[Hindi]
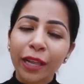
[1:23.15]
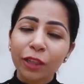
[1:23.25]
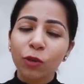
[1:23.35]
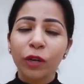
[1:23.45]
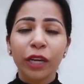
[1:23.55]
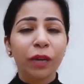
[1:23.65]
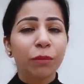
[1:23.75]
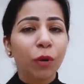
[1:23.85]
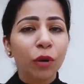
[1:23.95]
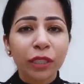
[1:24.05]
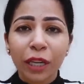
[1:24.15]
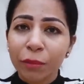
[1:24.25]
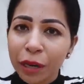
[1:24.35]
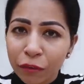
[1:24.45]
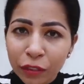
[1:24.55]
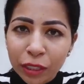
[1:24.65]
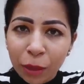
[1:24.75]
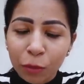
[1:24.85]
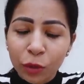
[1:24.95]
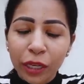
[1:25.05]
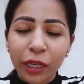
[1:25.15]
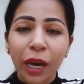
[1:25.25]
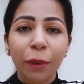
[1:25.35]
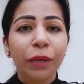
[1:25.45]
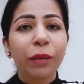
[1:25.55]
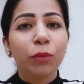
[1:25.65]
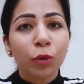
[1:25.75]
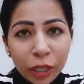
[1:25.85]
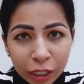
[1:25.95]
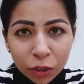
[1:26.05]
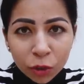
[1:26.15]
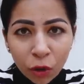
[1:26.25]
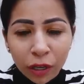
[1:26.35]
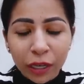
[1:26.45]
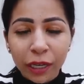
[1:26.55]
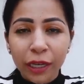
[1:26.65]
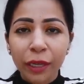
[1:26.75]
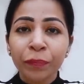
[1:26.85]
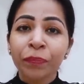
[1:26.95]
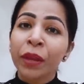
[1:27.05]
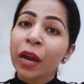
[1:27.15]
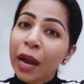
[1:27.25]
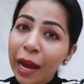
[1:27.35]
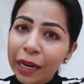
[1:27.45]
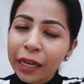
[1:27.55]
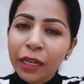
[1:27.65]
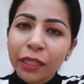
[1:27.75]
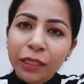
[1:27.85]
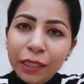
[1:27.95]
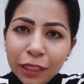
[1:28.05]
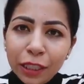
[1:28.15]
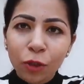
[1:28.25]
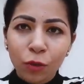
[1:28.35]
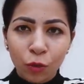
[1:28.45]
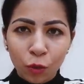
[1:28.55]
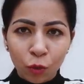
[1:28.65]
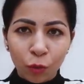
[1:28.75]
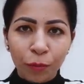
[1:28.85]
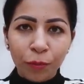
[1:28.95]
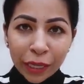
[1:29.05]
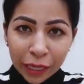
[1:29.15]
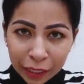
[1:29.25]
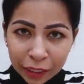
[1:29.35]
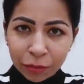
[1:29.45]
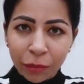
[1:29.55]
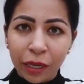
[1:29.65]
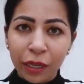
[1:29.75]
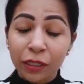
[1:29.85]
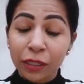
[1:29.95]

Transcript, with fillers: हेल्थ को लेकर बहुत सारे बेनिफिट्स आपको देगी आपकी इम्यूनिटी स्ट्रॉन्ग करेगी एंड जिन जिन लोगों को पीरियड्स में